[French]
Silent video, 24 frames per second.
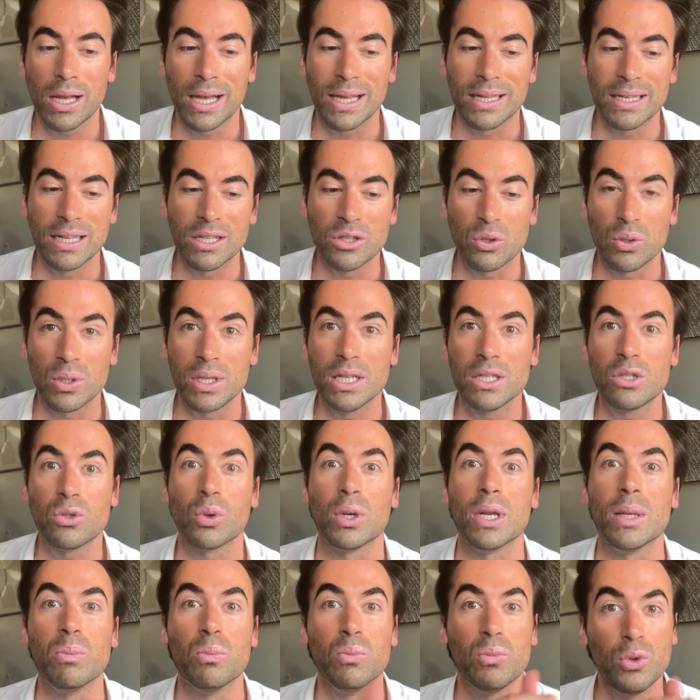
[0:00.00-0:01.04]
un atelier sur
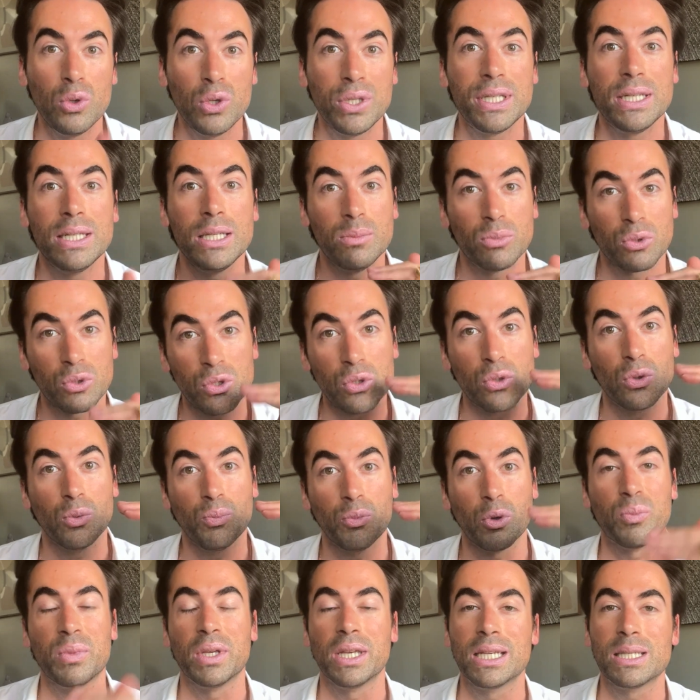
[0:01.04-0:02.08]
les multidimensions
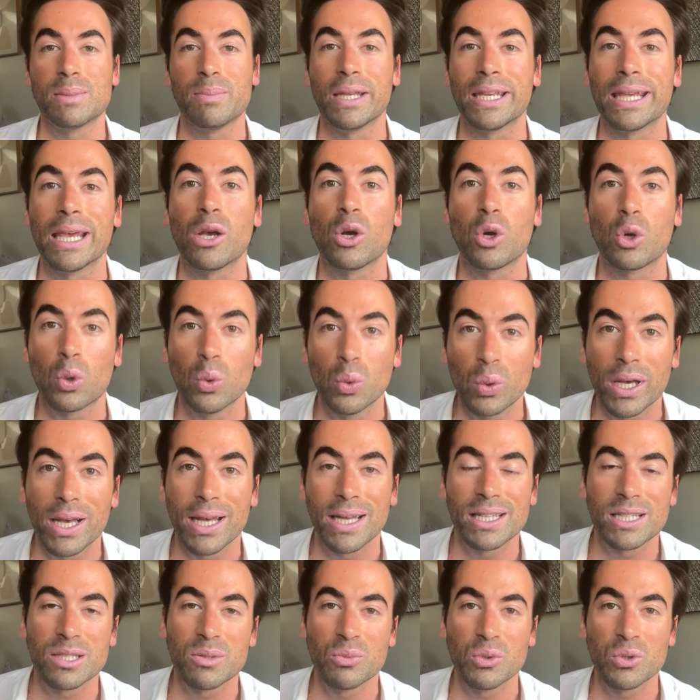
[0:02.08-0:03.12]
pour bien expliquer
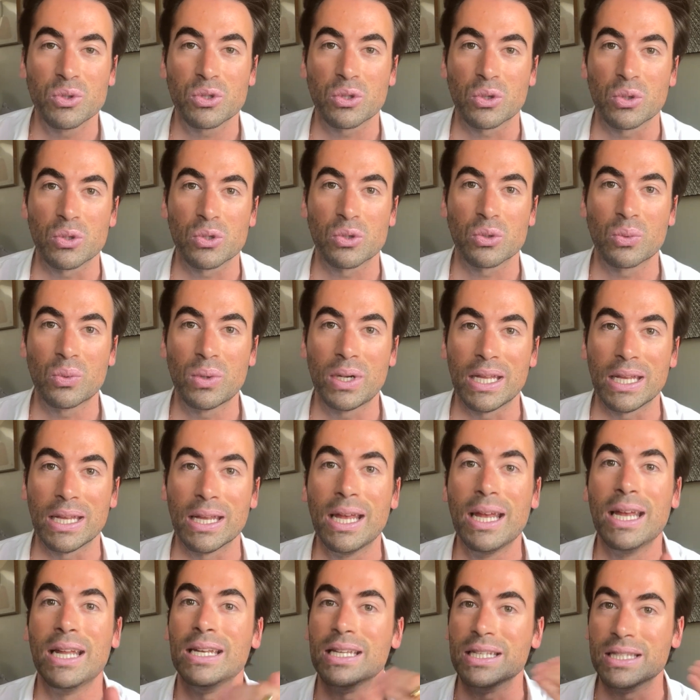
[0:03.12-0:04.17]
concrètement ce que sont les
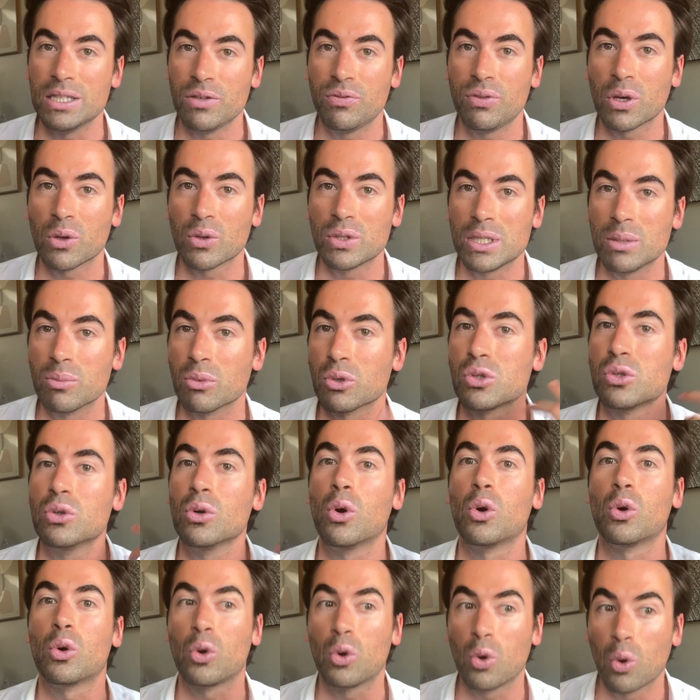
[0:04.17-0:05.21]
les différentes dimensions,
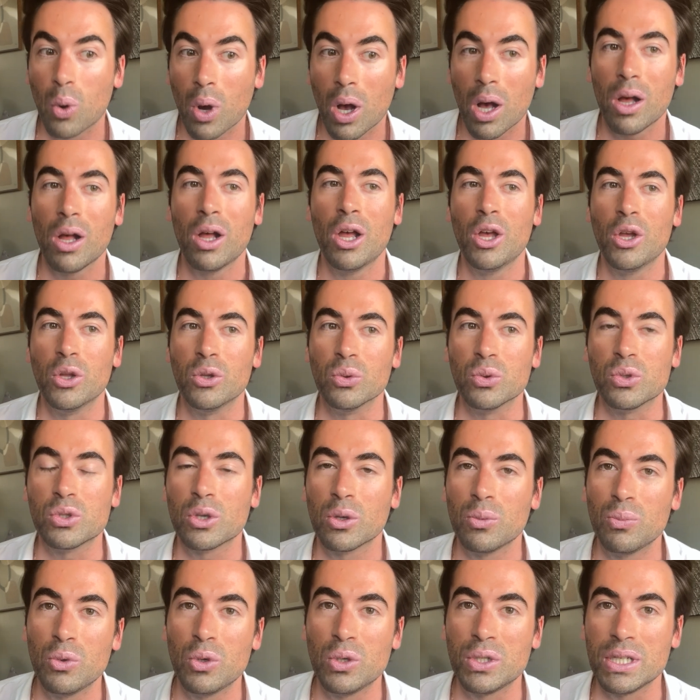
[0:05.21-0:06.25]
en quoi nous
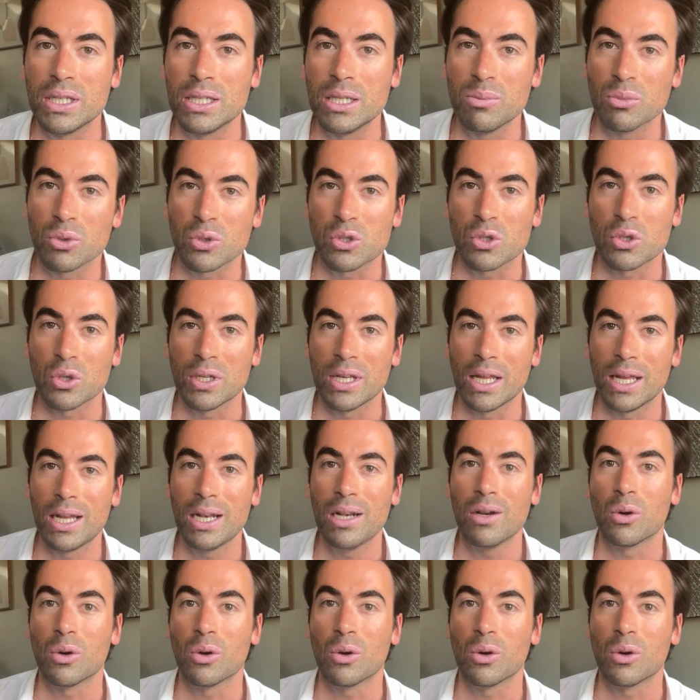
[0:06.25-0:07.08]
sommes multidimensionnels,